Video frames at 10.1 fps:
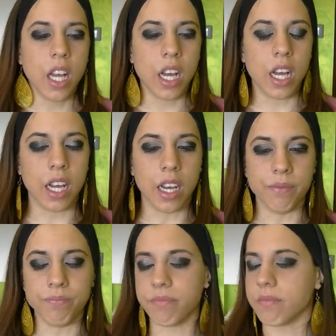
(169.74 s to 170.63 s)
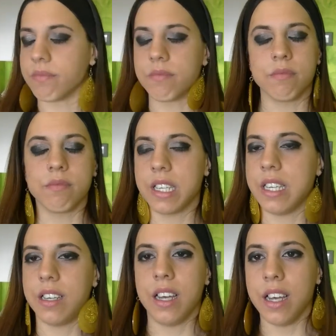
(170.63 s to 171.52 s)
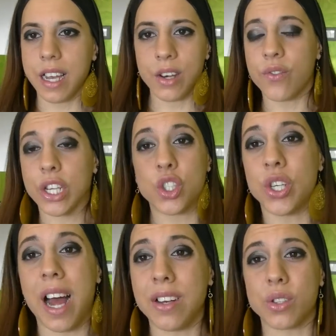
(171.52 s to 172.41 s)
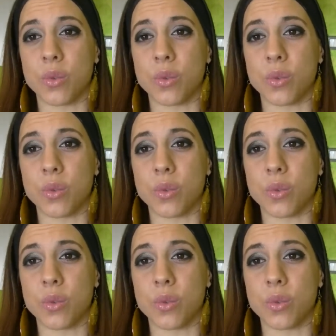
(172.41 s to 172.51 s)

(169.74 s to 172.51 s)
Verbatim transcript: ehm, e non faccio altro,